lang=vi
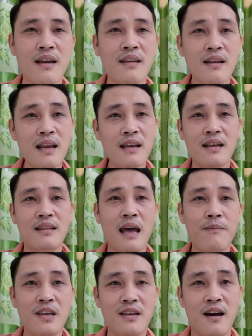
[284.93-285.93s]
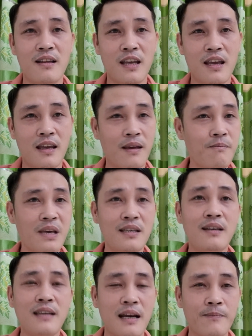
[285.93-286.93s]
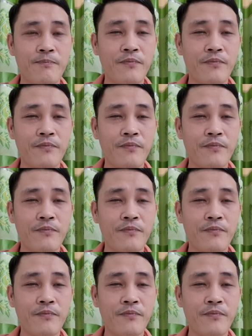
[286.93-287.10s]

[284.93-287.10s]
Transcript: nhưng đến hiện tại bây giờ thì bị siết chặt